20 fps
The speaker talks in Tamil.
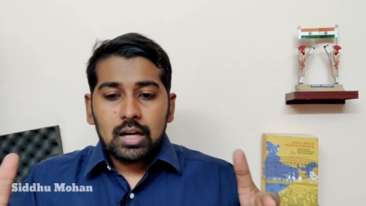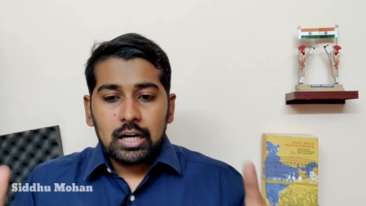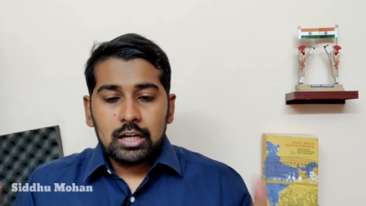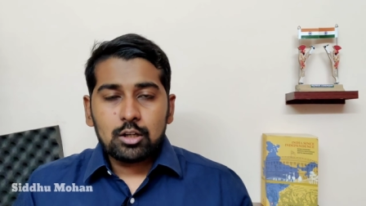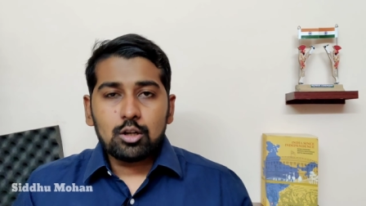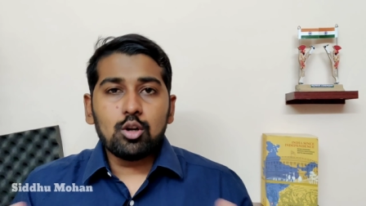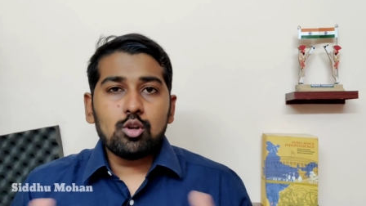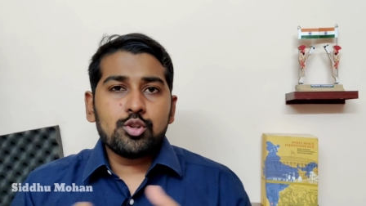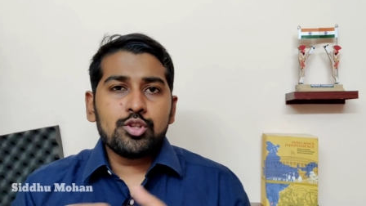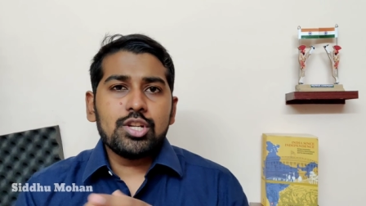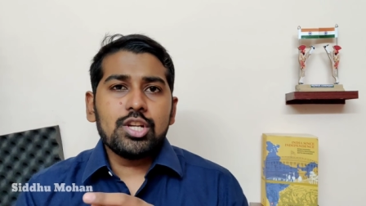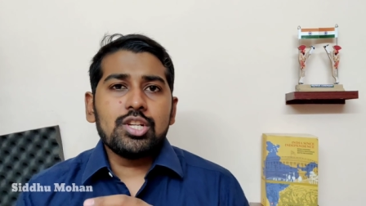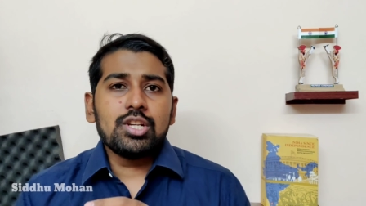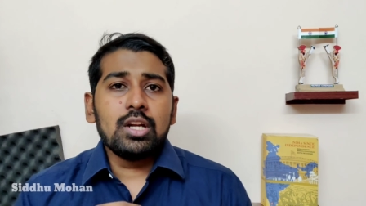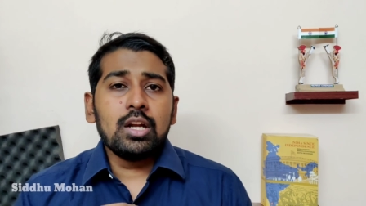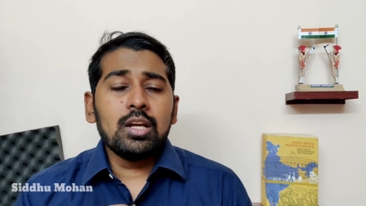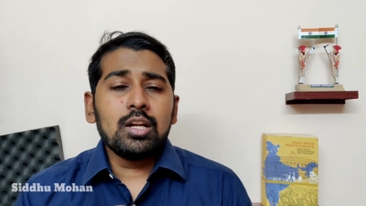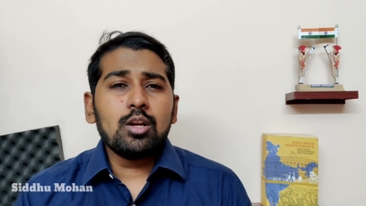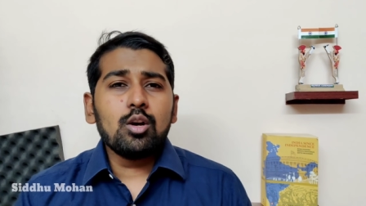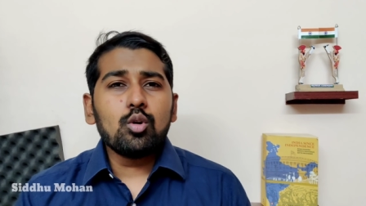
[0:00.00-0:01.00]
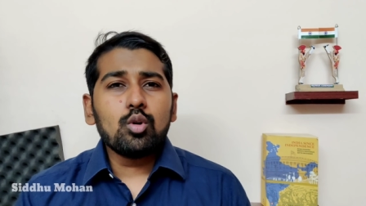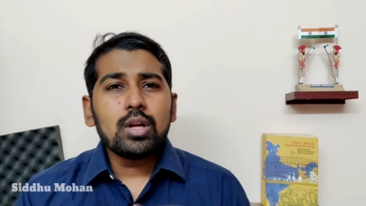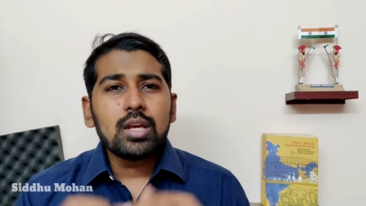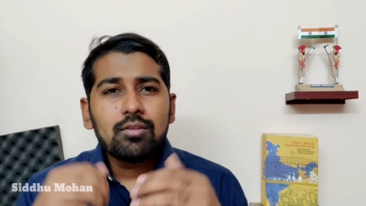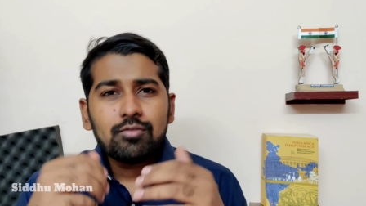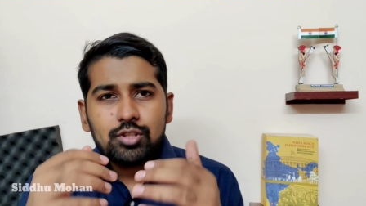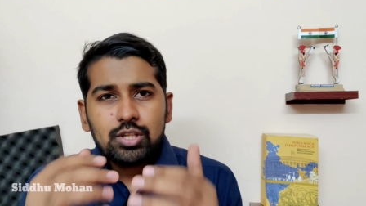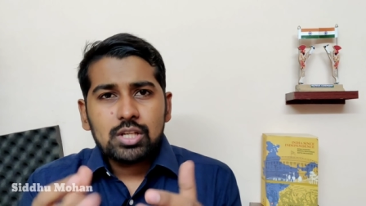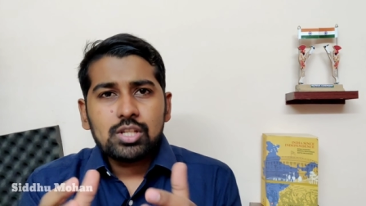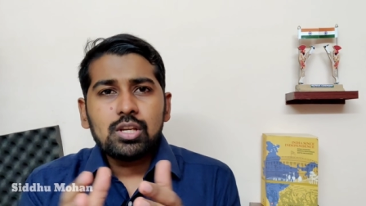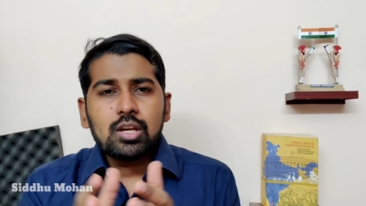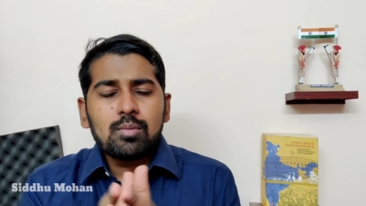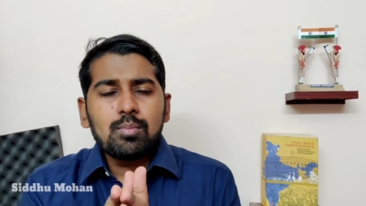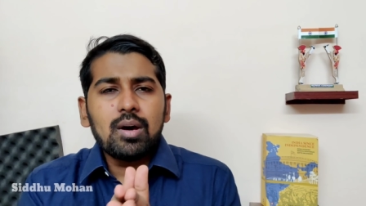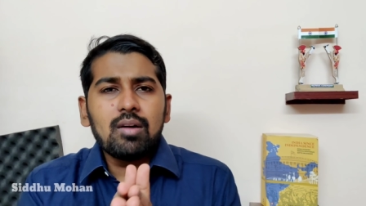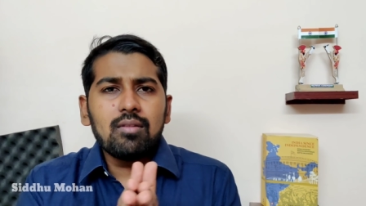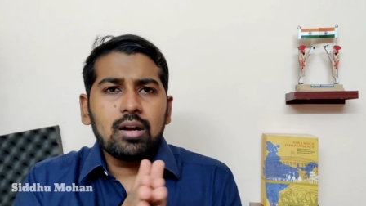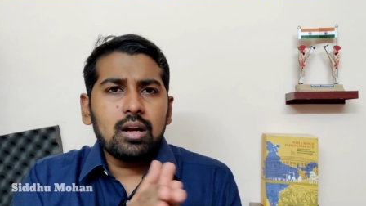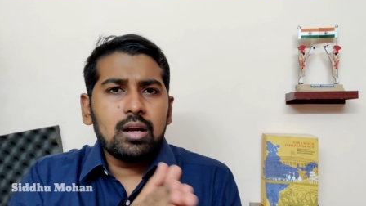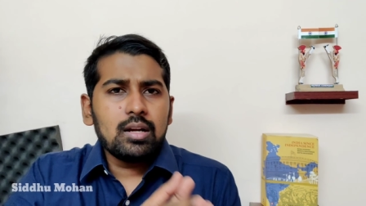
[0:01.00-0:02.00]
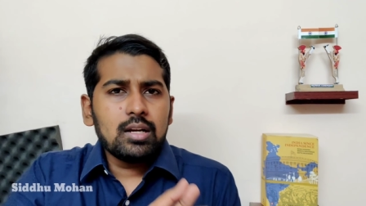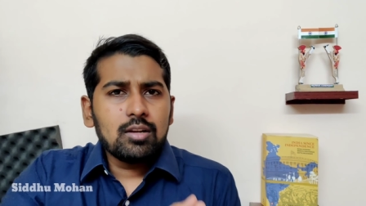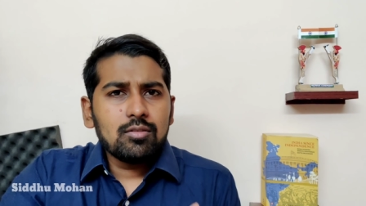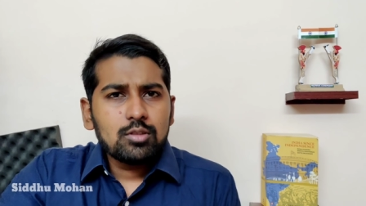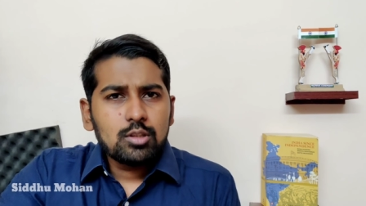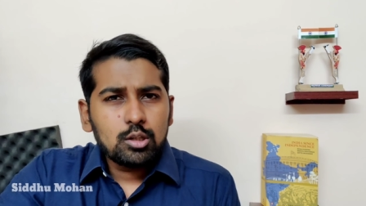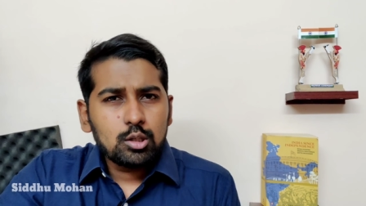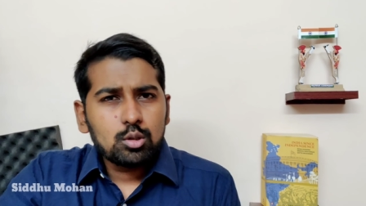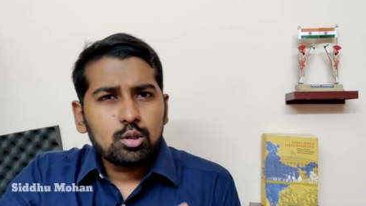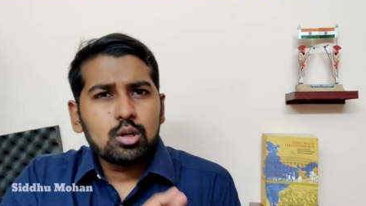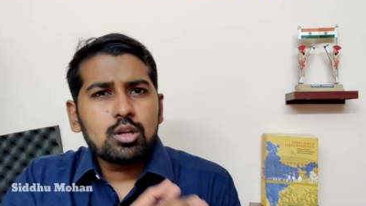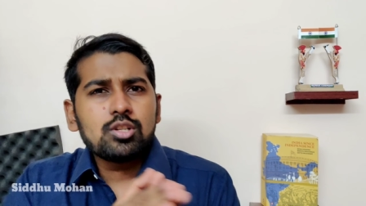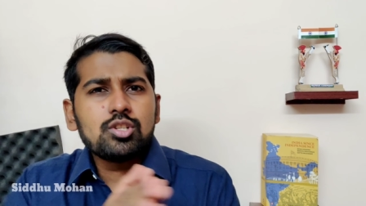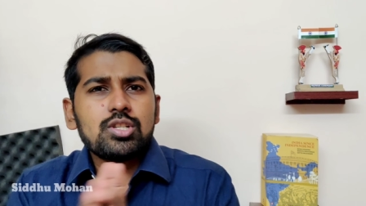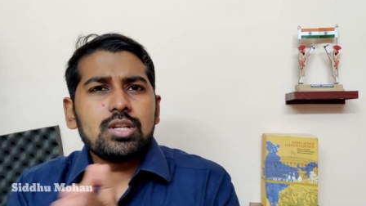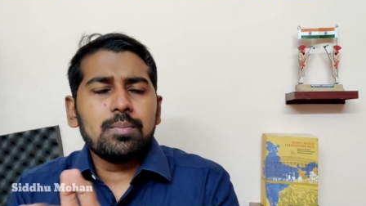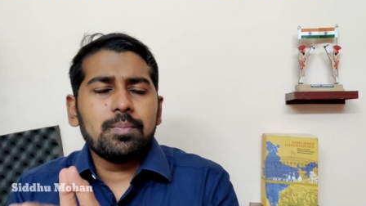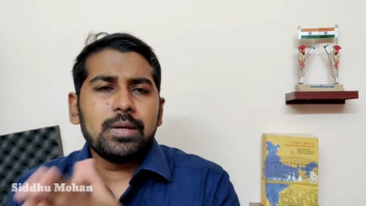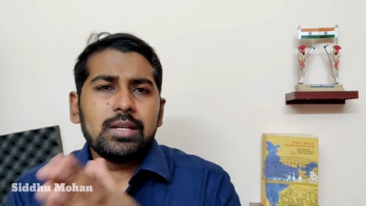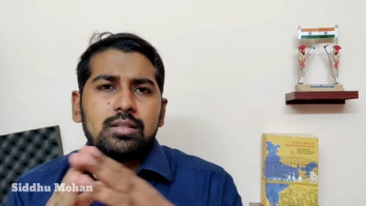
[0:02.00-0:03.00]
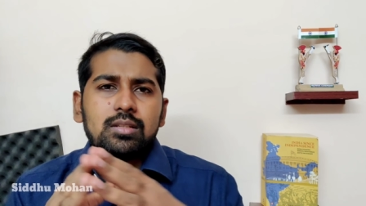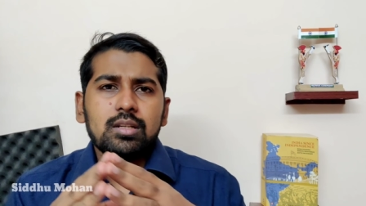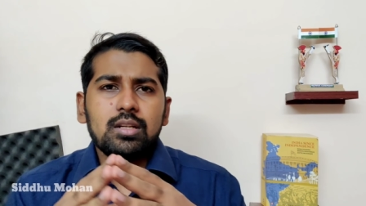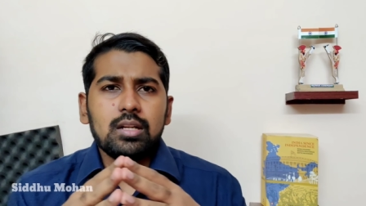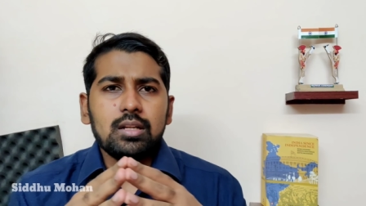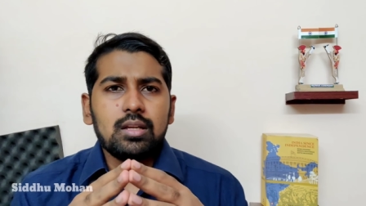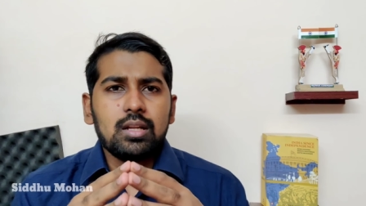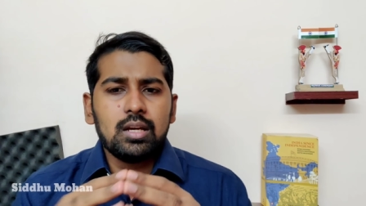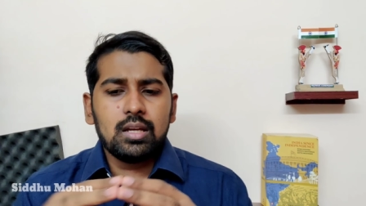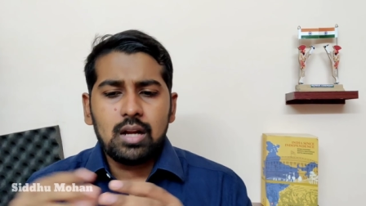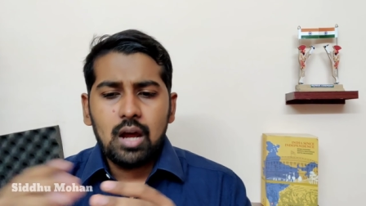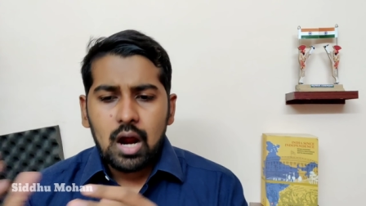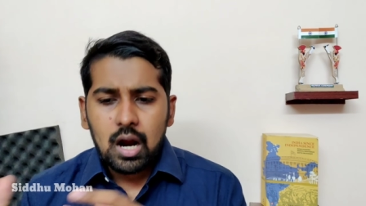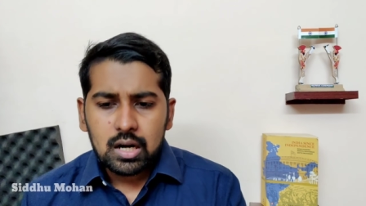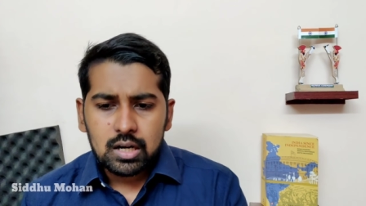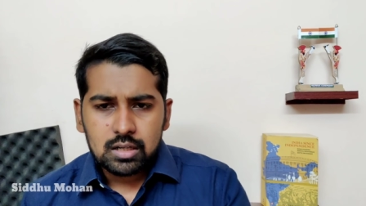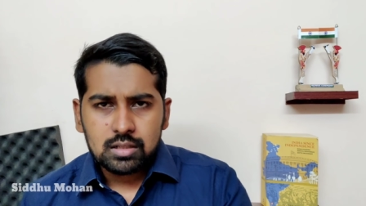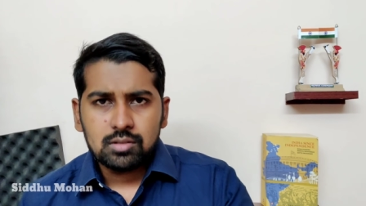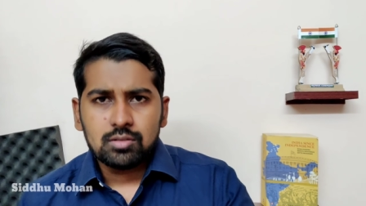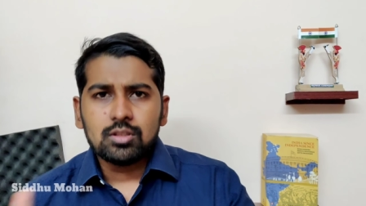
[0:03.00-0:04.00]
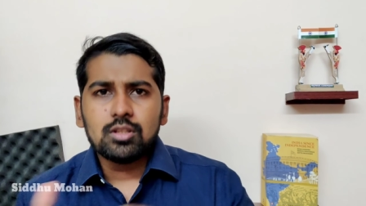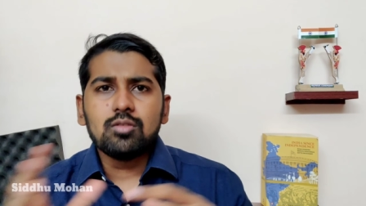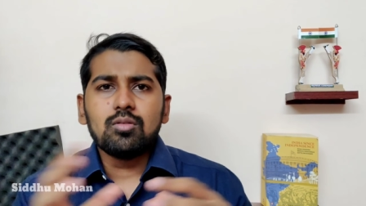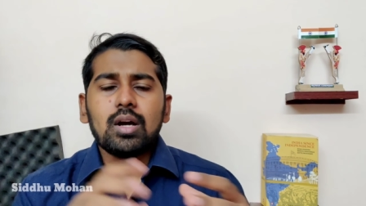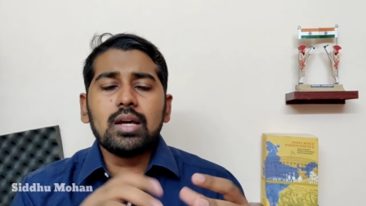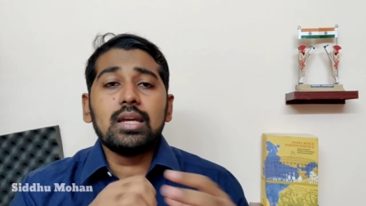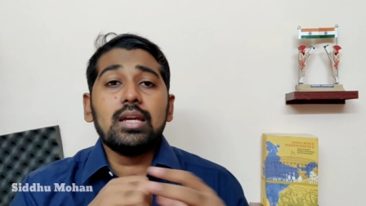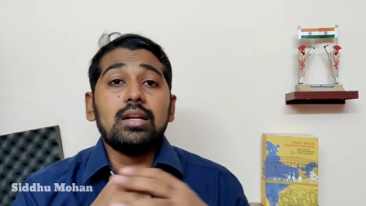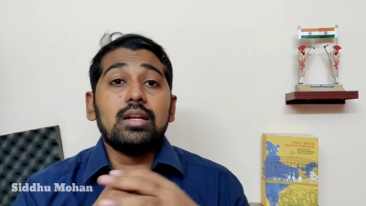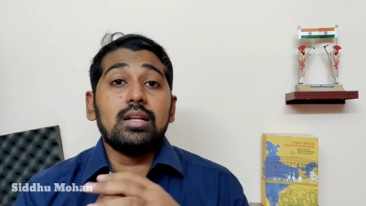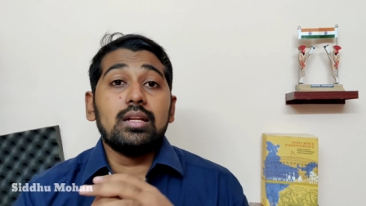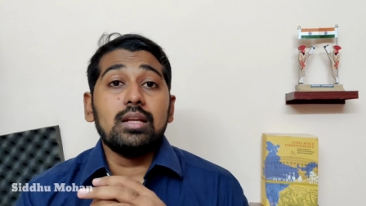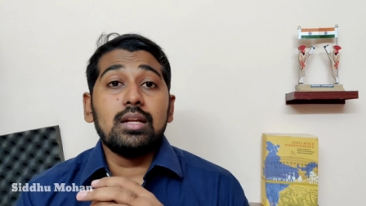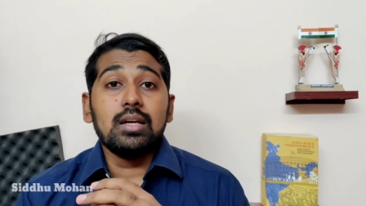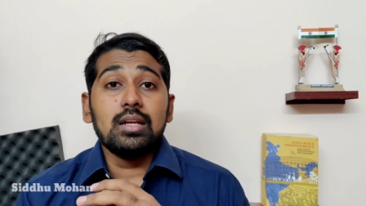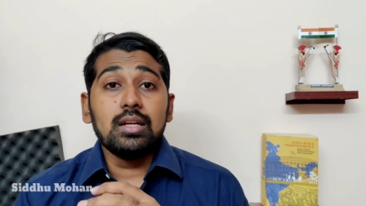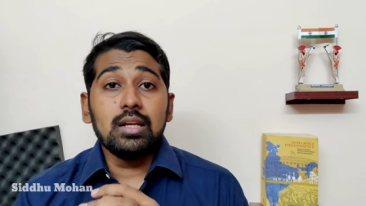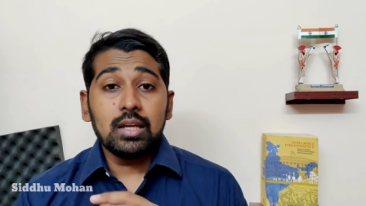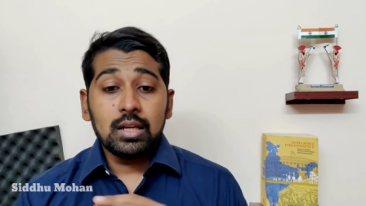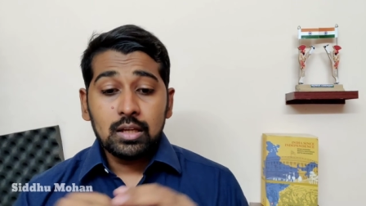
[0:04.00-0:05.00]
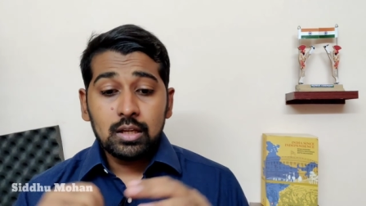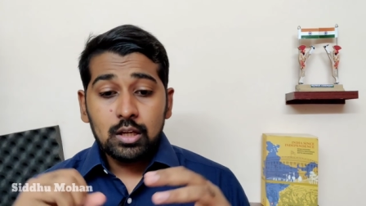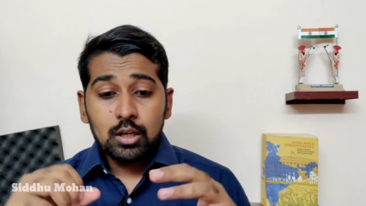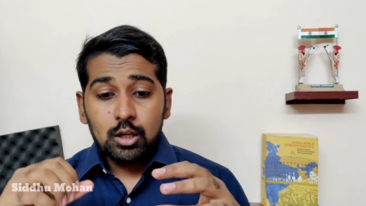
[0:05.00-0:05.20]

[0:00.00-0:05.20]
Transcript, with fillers: கண்ட்ரோல் ஸ்டேஷனில் இருக்கக்கூடிய விஜய் சர்மா அவர்கள்கிட்ட வந்துட்டு தொடர்ச்சியாக பேசிகிட்டு இருக்கிறாரு ஆர்டர்ஸ் வந்துட்டு வாங்கிட்டு இருக்கிறாரு